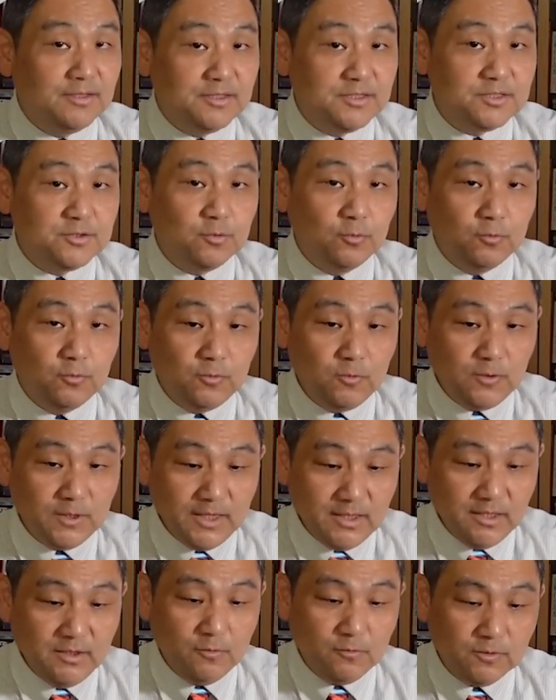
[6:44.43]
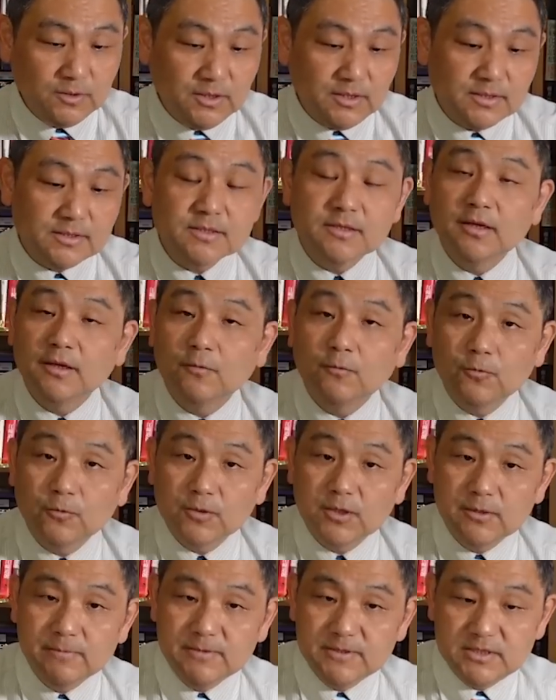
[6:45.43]
それによってですね、この
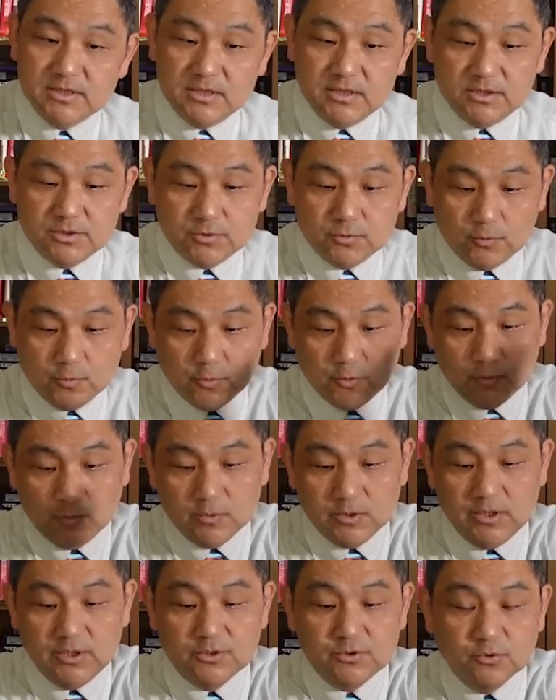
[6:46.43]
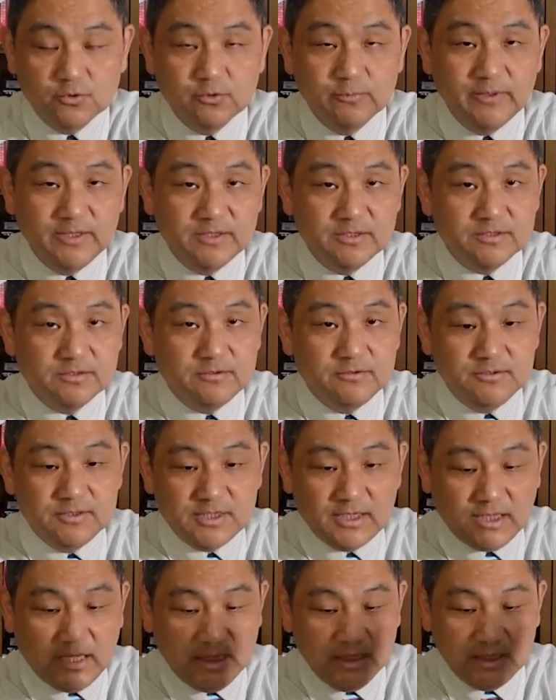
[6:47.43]
厳しい状況に直面するん
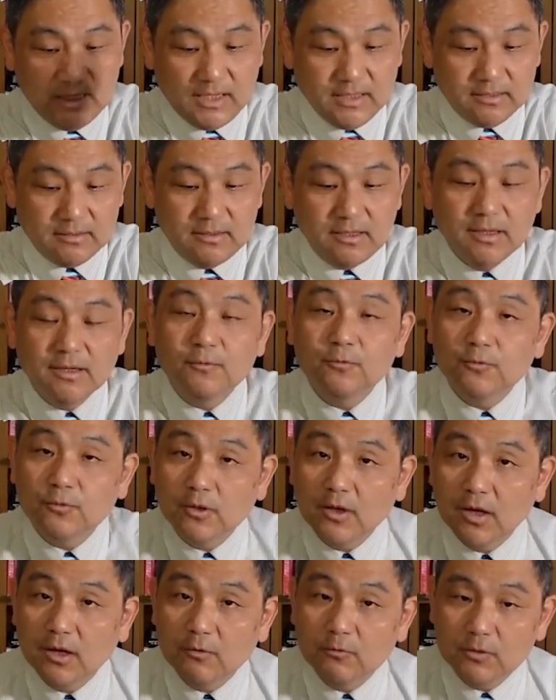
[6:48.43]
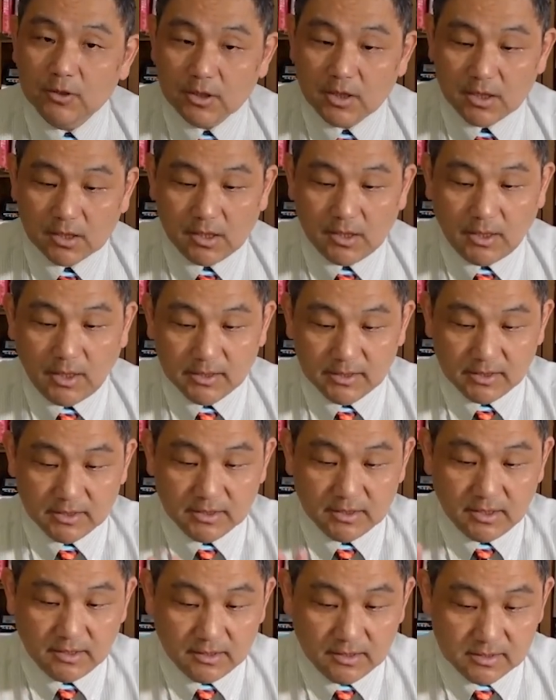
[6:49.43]
じゃないかっていうことが、これがかな
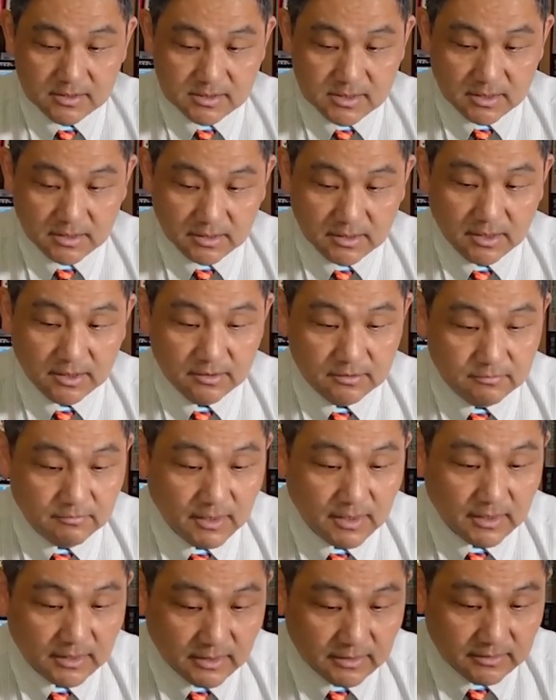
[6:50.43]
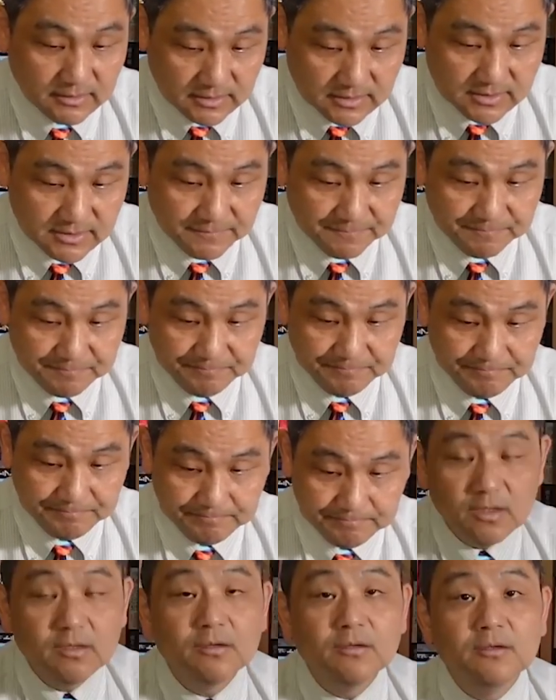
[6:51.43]
り懸念されているわけなんです。
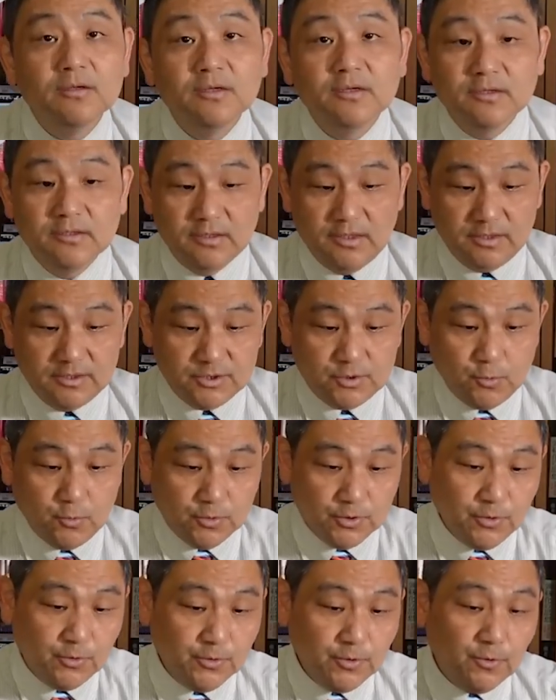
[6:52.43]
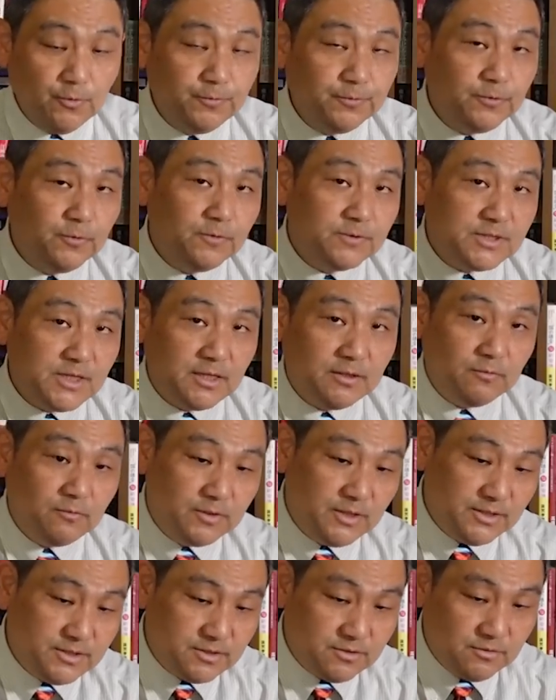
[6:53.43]
商業用不動産の
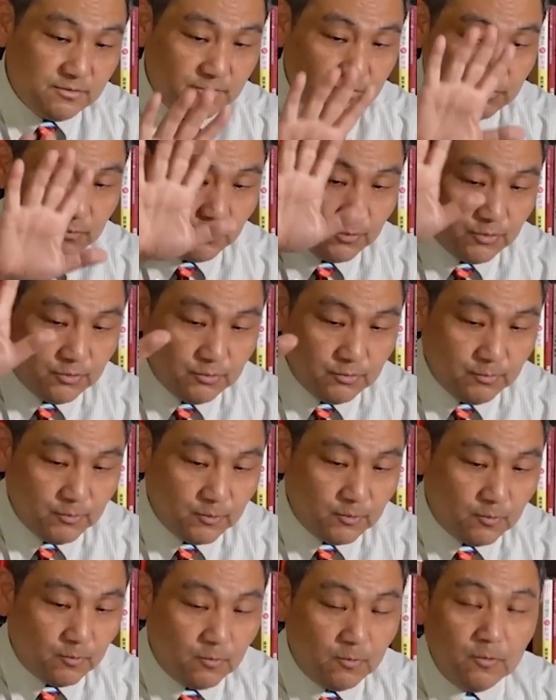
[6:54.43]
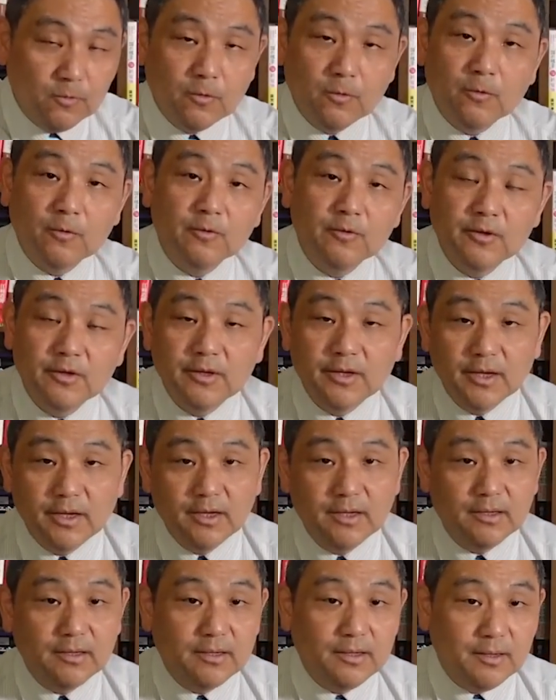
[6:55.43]
リスクというものを、
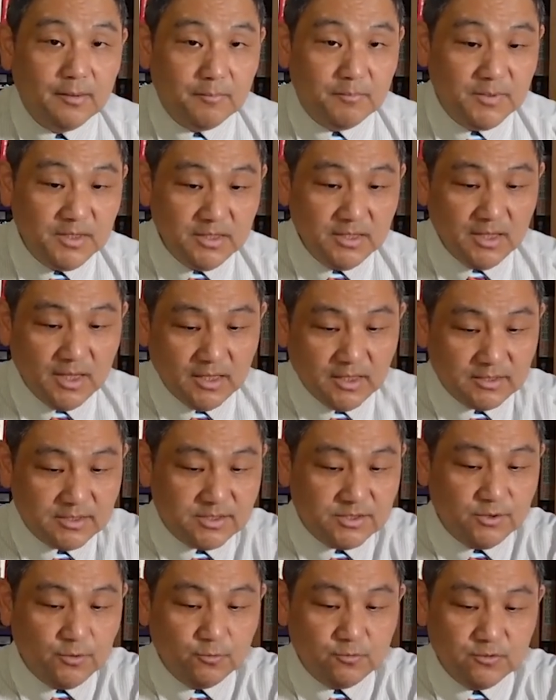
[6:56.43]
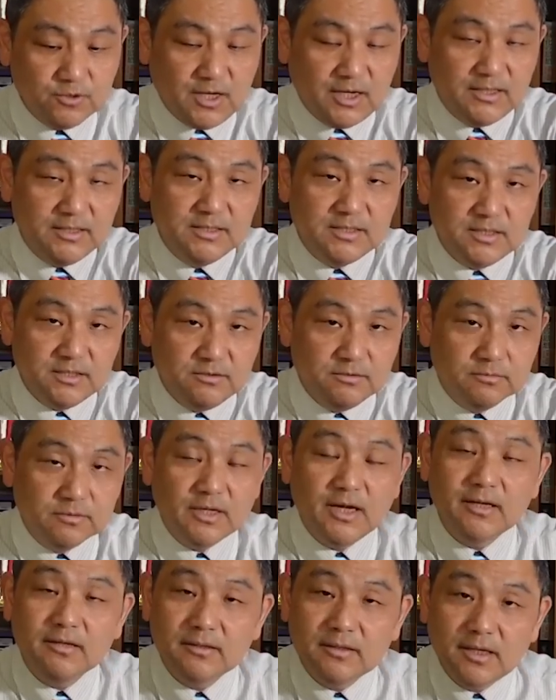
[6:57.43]
みんなが強く感じる
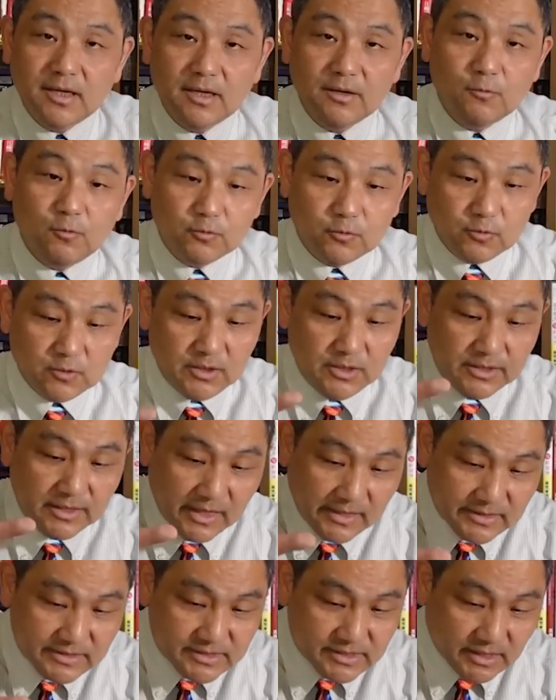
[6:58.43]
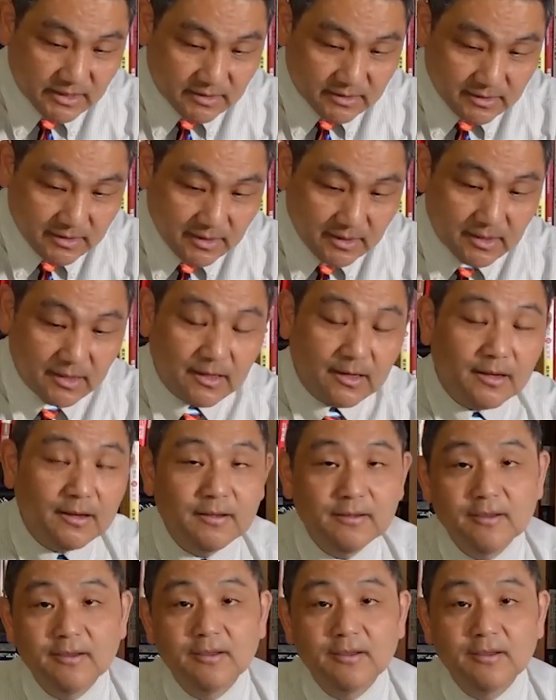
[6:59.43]
なんてことになっちゃって、